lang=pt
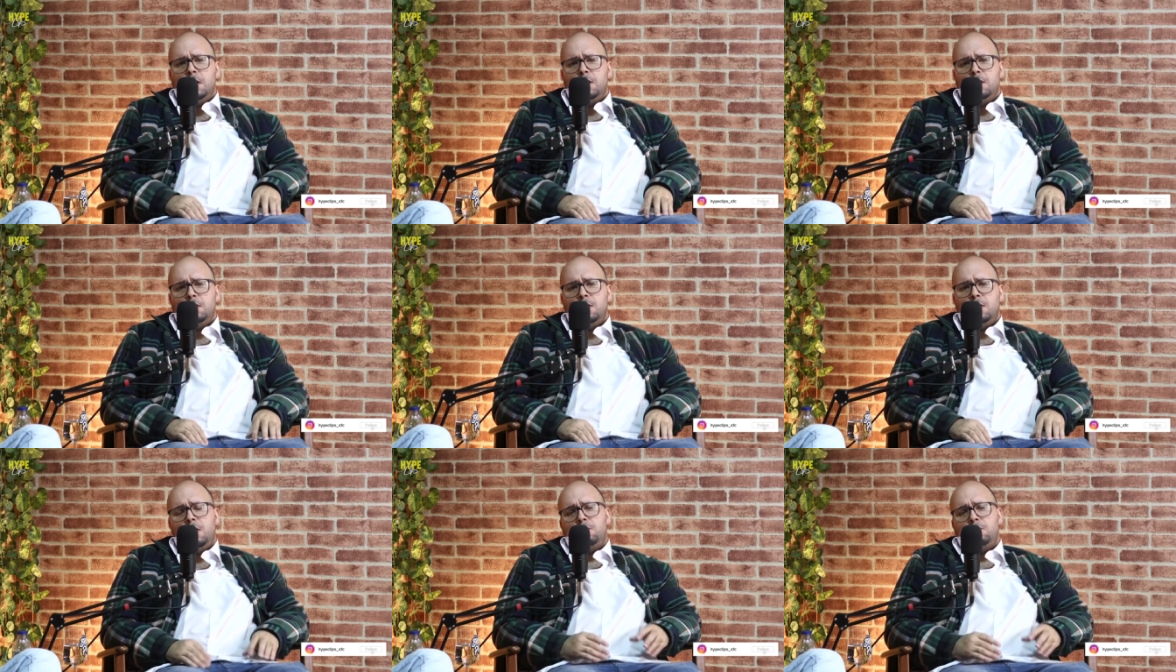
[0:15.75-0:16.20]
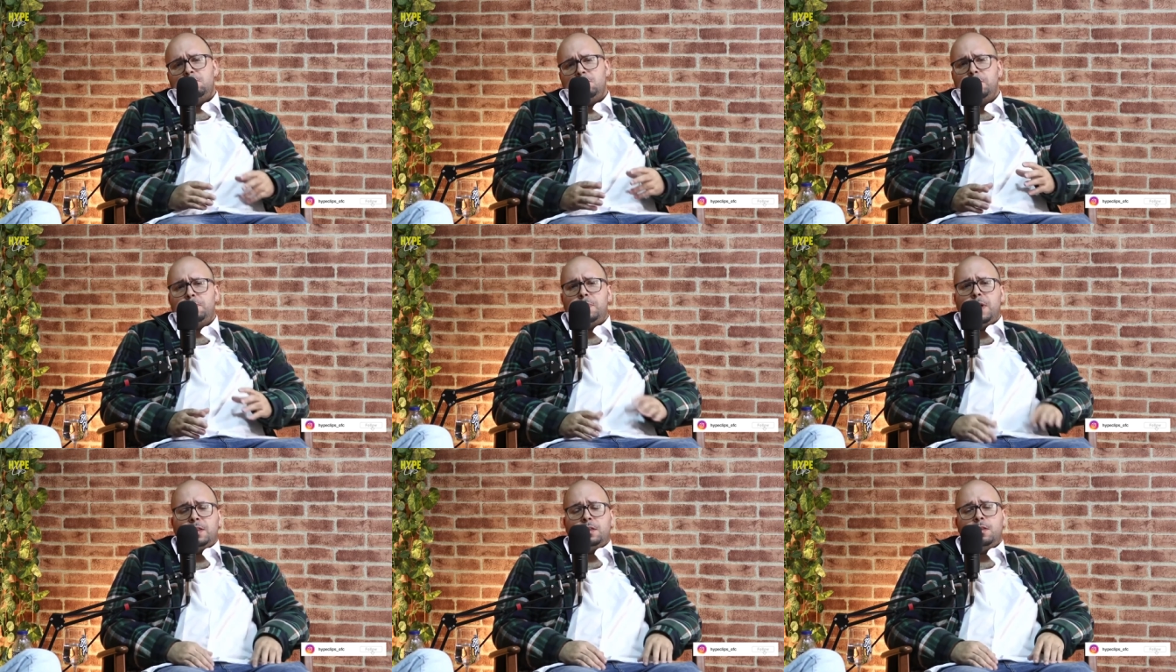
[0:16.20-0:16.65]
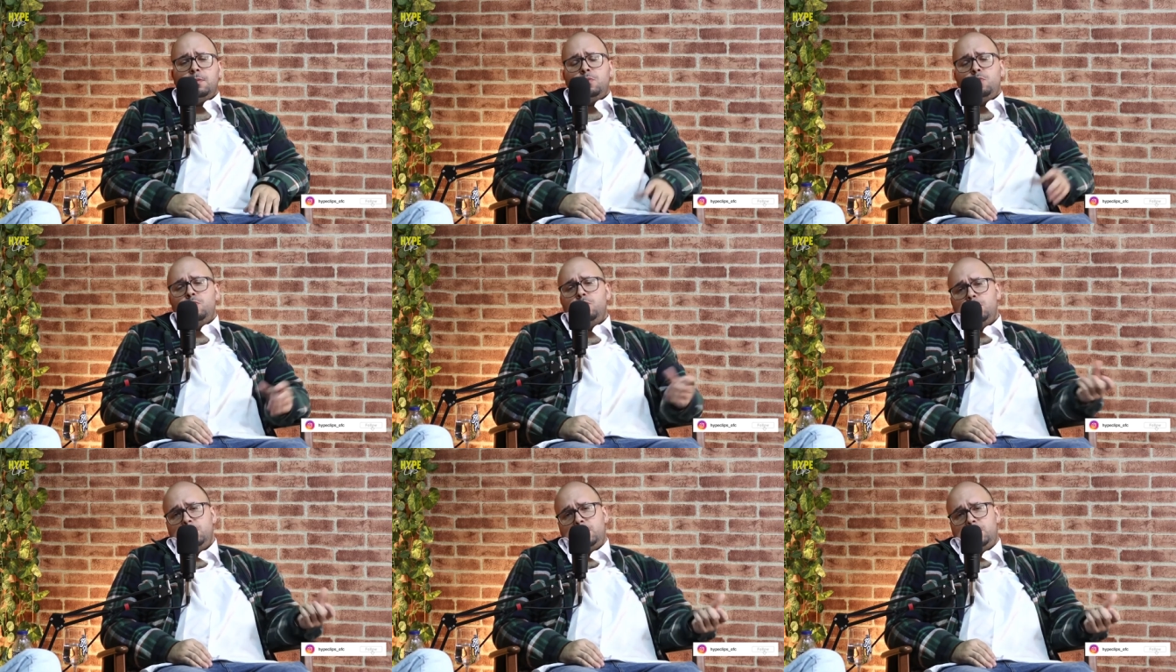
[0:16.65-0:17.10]
Não, pá, tive,
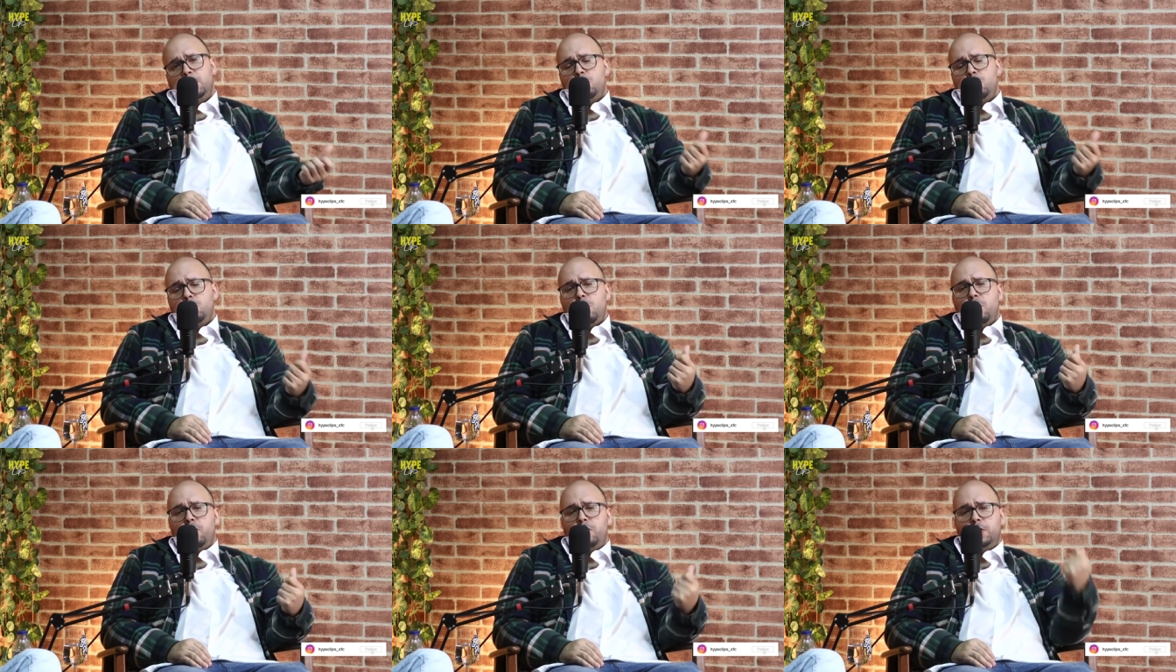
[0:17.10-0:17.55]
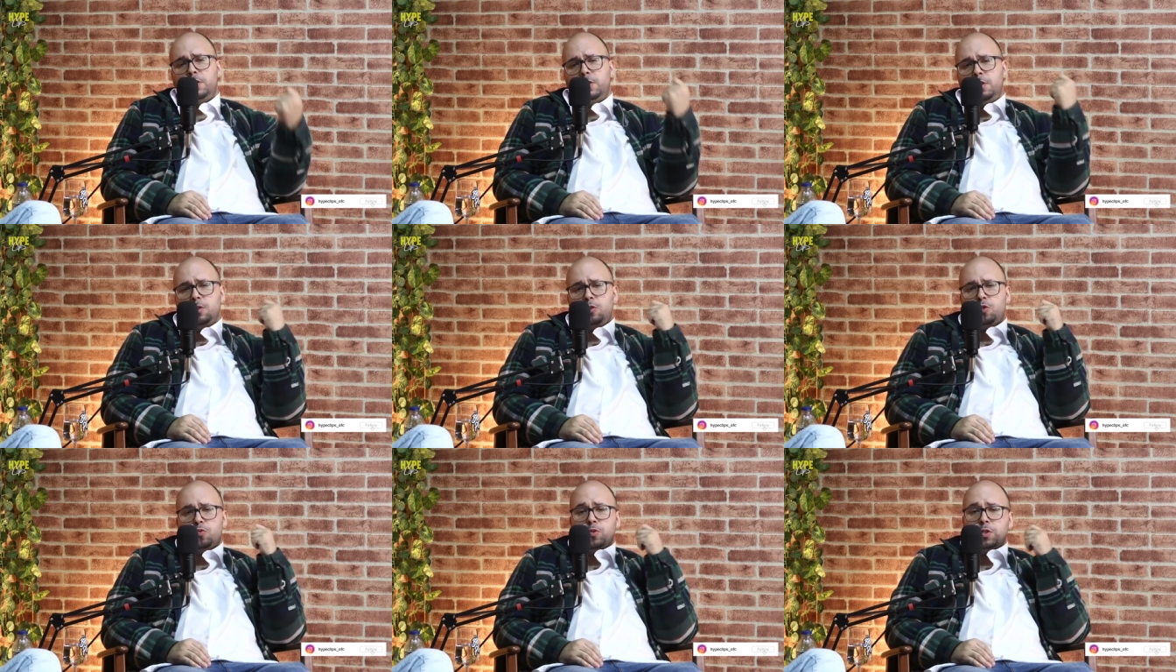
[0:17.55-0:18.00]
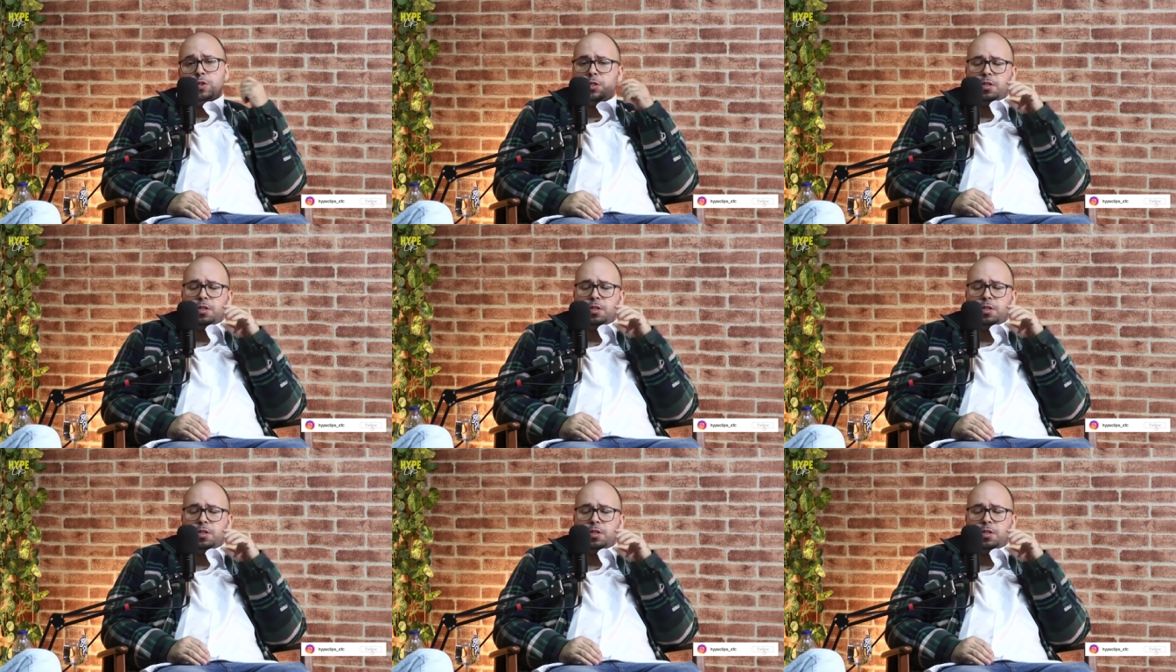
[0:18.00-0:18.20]
tive um convite da Suíça,